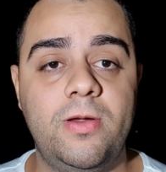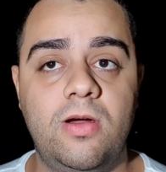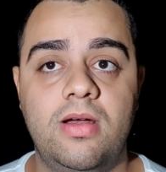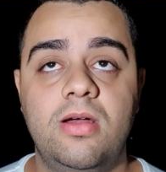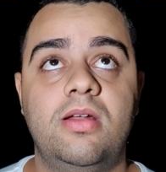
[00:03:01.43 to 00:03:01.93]

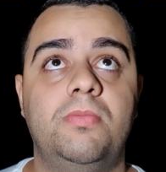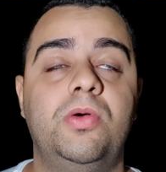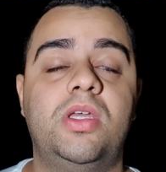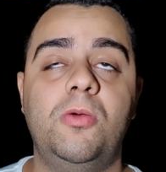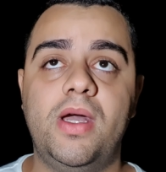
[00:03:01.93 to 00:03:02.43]
melhor.
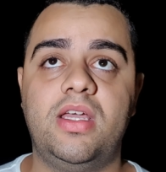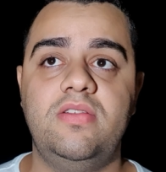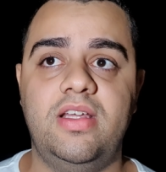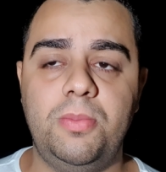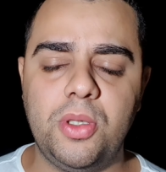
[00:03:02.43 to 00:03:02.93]
Porque o
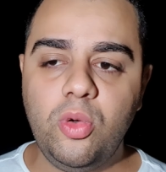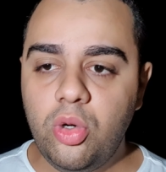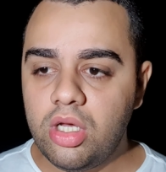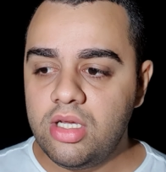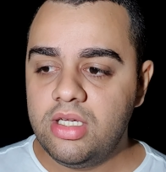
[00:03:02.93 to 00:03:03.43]
Marquinhos ele
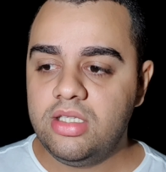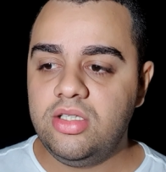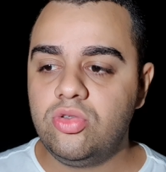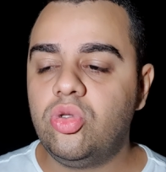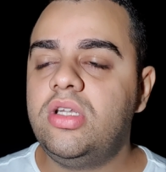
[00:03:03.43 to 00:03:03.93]
pegou,
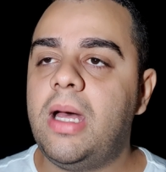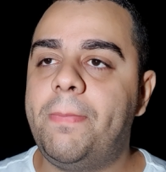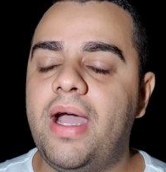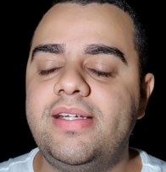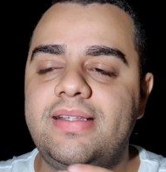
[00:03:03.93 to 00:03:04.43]
deu toda a
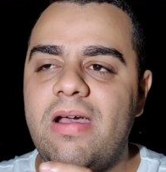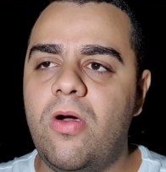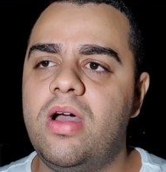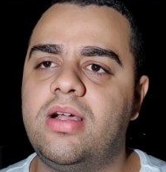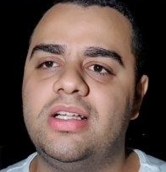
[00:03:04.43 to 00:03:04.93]
parte
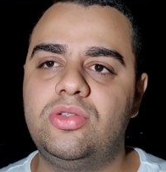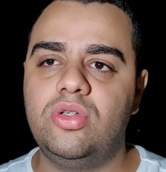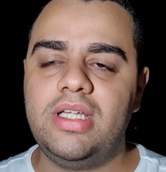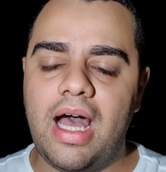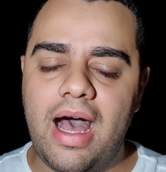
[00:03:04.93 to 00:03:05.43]
teórica,
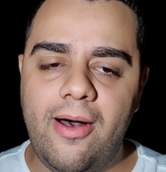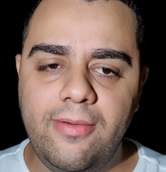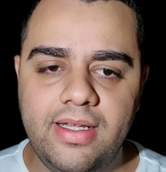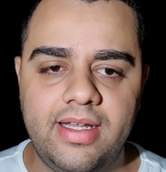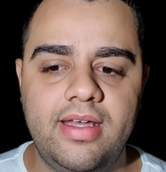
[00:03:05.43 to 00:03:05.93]
toda a
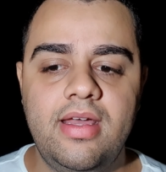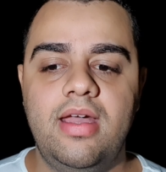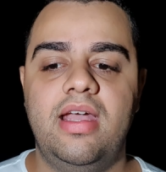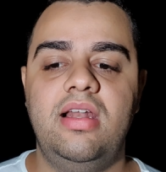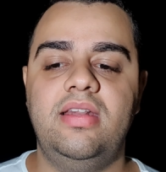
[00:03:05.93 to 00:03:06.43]
aula, né?
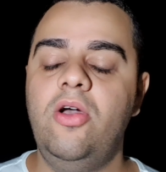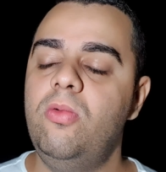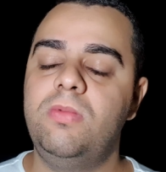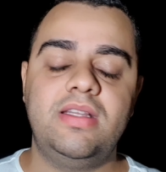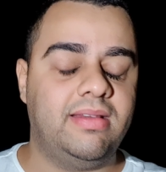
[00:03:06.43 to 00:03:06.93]
Ele
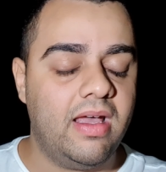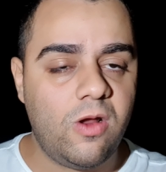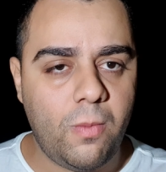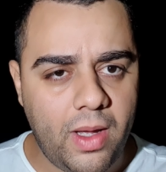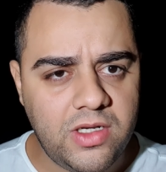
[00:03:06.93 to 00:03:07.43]
deu
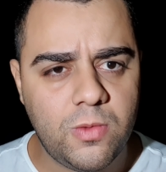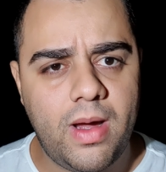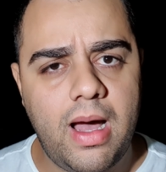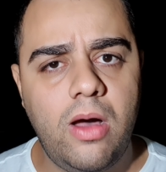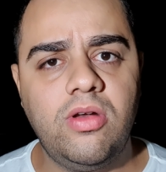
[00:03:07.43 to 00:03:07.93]
literalmente
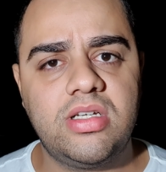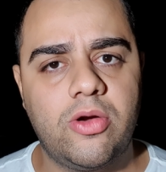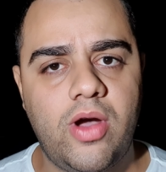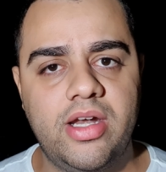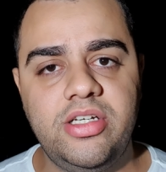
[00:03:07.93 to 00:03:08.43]
uma aula de
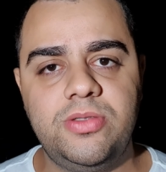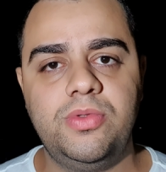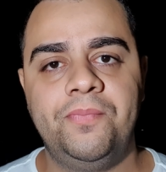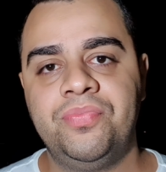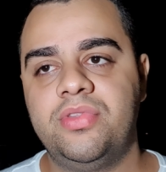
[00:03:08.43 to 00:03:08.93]

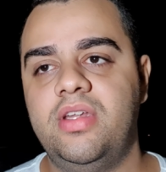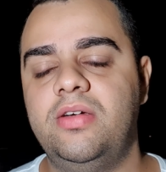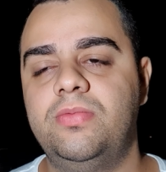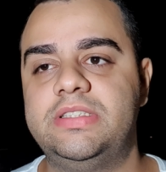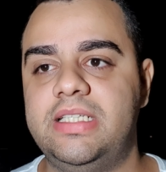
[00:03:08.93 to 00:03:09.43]
aquarismo né?
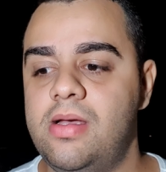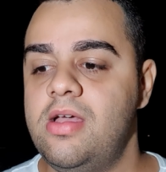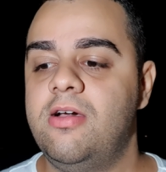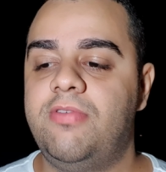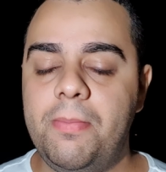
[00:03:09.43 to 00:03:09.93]
Você
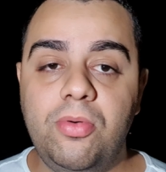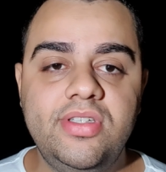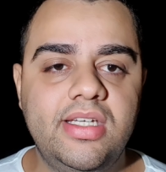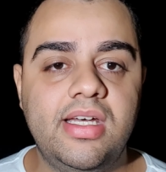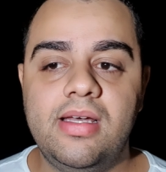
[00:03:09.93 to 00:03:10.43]
vai
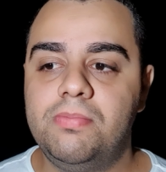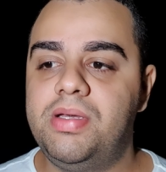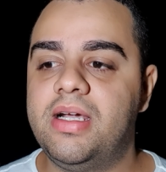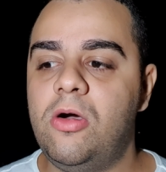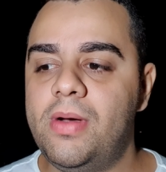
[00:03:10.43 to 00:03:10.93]
poder
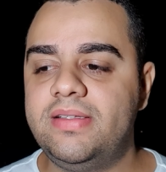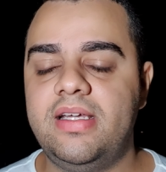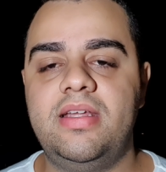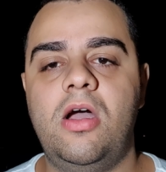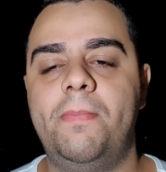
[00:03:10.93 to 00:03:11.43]
pegar um
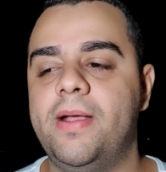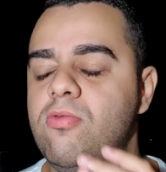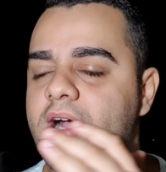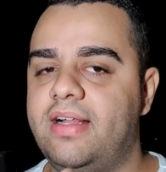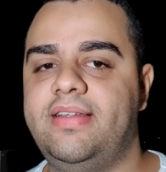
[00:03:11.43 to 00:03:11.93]
material, pegar
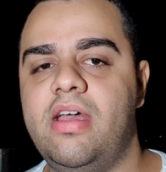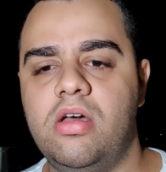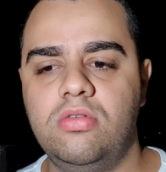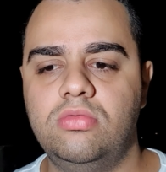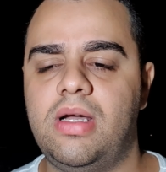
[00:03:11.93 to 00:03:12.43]
um
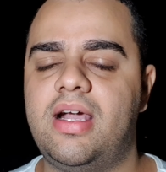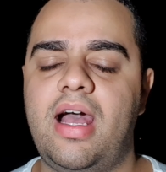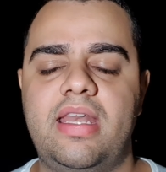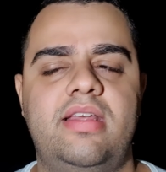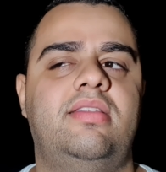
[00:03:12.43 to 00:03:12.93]
caderno, uma
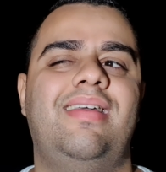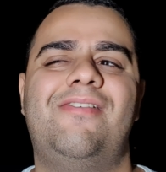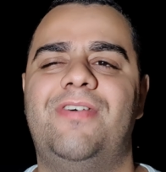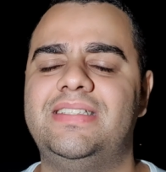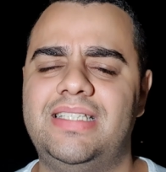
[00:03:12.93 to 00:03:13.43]
caneta
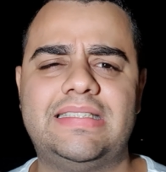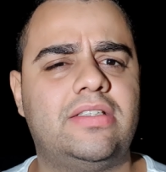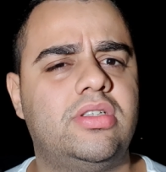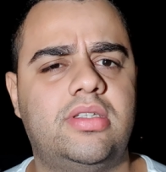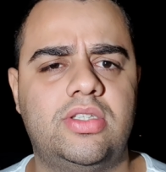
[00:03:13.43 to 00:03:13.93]
e fazer as
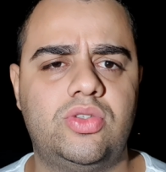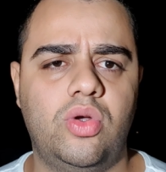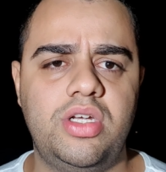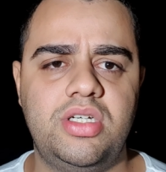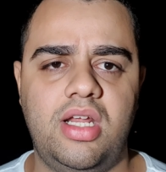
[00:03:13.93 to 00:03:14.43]

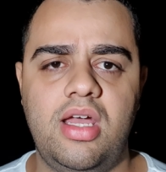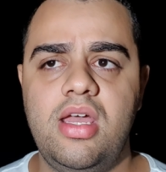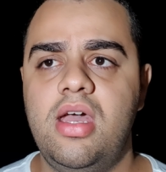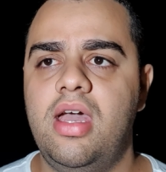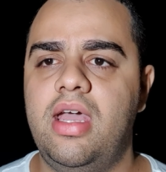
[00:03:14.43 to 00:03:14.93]
anotações, né?
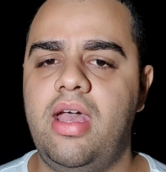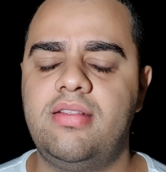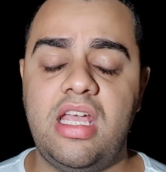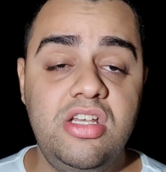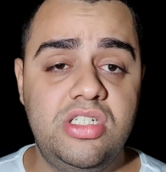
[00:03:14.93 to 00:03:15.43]
É,
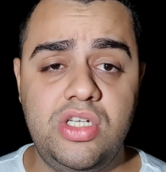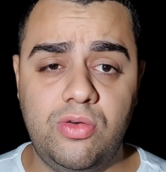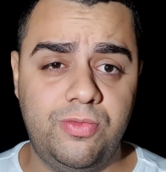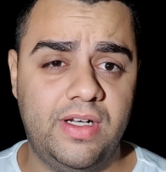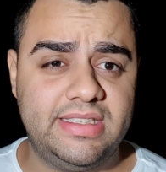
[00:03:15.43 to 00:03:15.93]
até
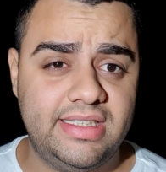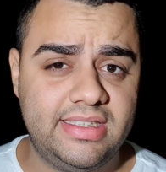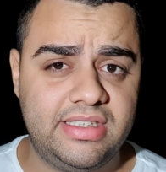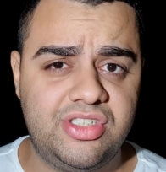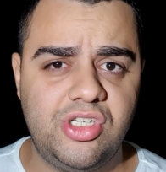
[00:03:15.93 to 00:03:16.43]
indico fazer
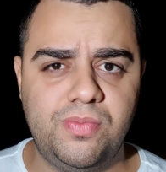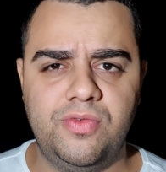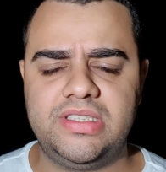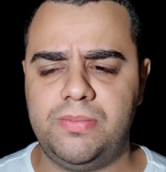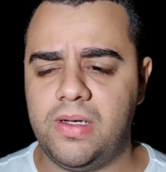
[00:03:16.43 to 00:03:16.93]
desse tipo,
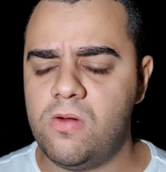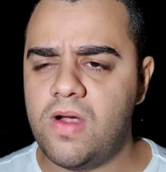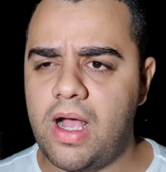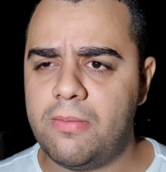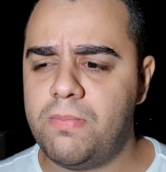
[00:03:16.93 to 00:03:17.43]
você pegar
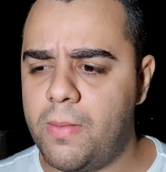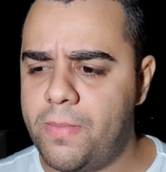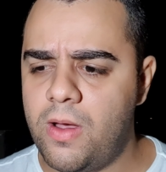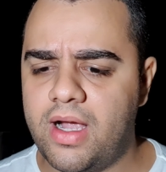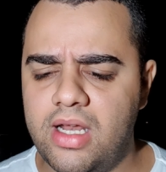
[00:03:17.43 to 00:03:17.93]
um
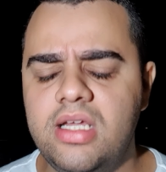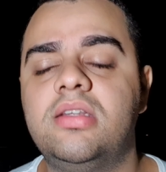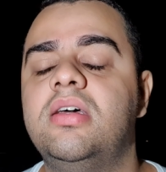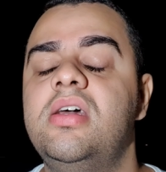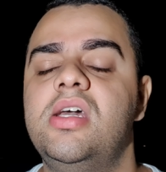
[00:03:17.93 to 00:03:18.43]
papel, uma
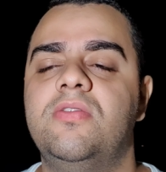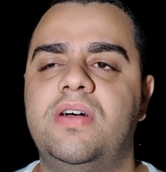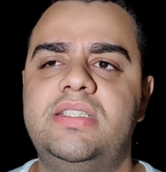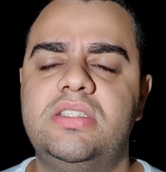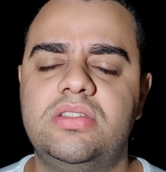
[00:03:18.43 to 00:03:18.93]
caneta,
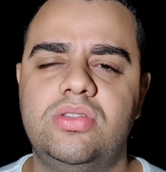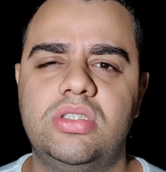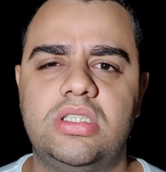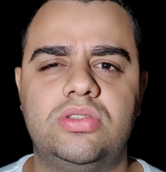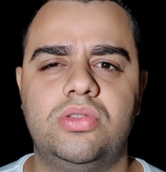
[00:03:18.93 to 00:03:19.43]
fazer essas
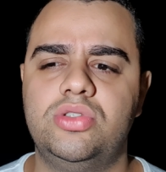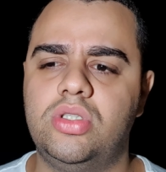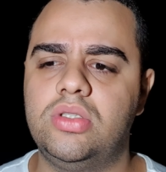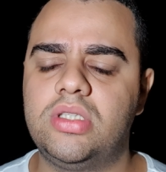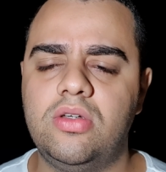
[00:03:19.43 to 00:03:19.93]
anotações,
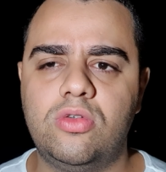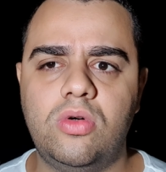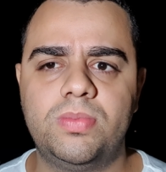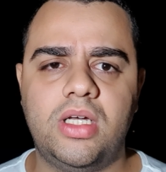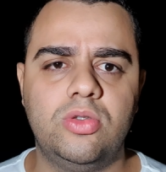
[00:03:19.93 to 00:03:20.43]
anotar no
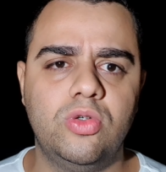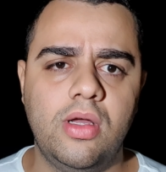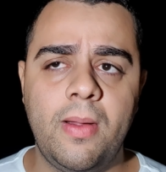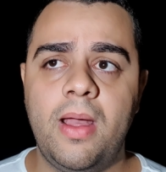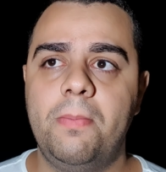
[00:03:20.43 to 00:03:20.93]

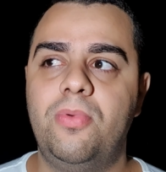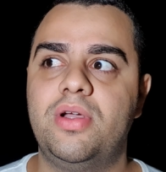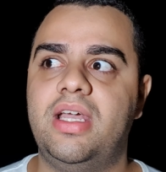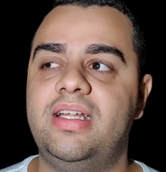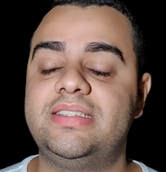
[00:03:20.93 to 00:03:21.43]
computador,
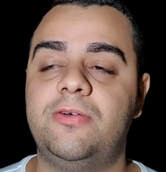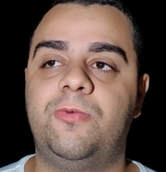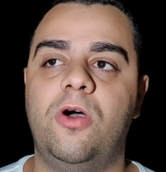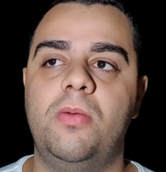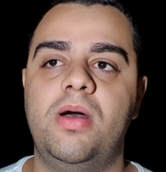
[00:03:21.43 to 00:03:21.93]
porque dessa
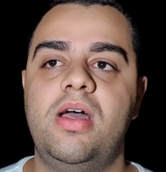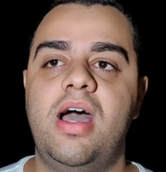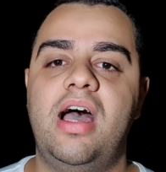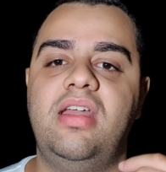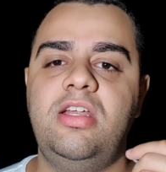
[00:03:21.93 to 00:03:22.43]
forma,
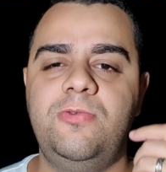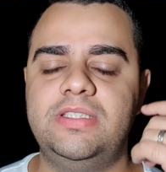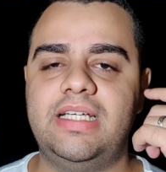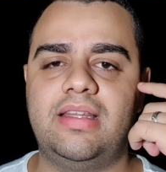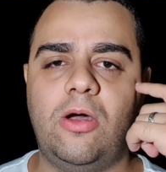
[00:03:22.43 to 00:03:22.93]
além de
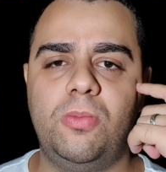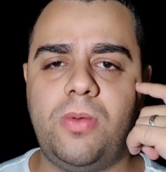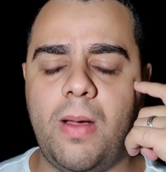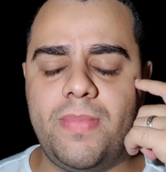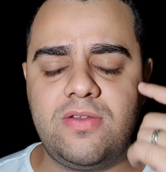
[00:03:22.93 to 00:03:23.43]
você estar tá
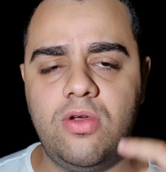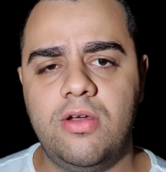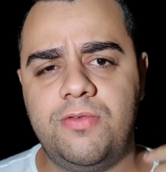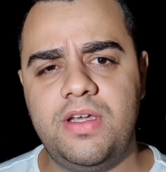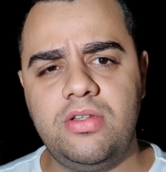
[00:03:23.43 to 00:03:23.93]

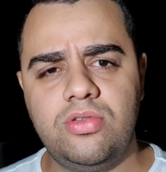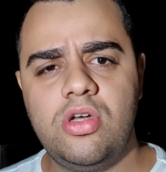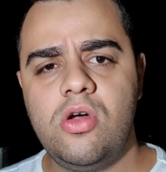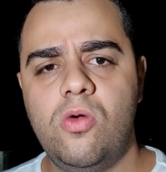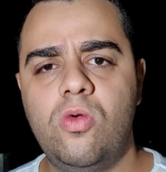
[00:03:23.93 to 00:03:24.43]
absorvendo
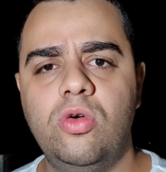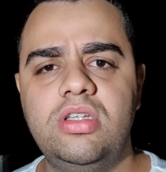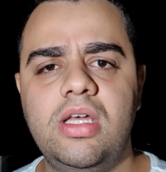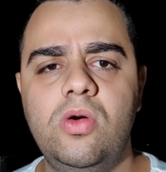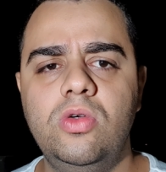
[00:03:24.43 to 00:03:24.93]
o
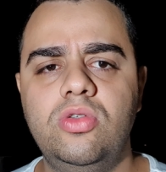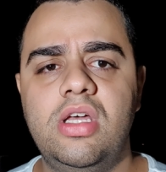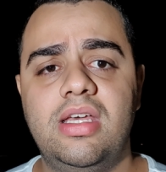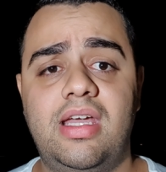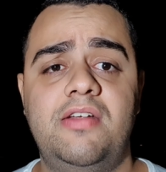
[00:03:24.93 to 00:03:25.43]
conteúdo
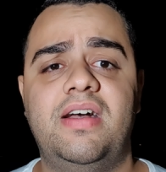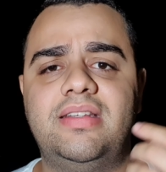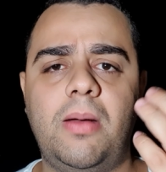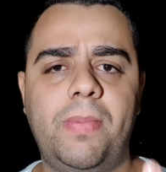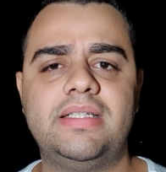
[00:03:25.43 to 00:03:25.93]
que ele vai
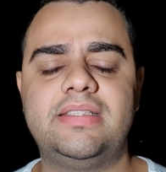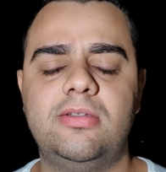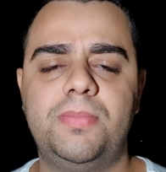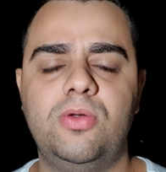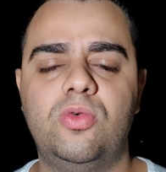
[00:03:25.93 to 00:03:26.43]
estar tá
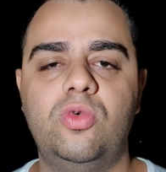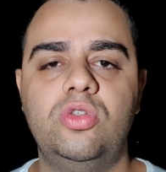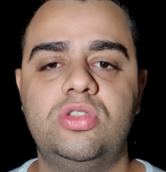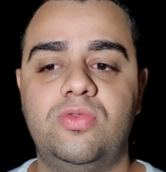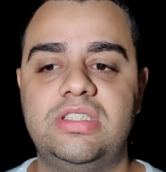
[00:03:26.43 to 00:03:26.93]
passando pelo
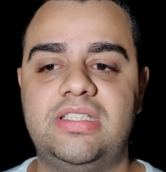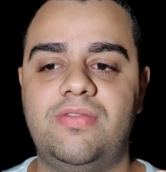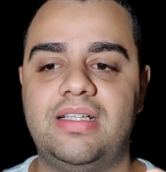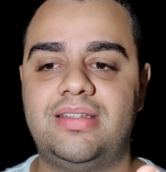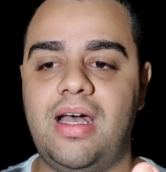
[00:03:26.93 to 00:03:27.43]
curso, você
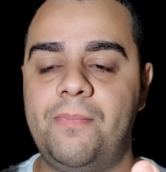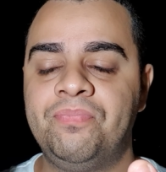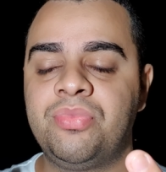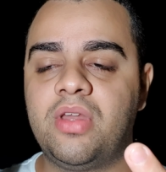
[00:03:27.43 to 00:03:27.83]
vai estar tá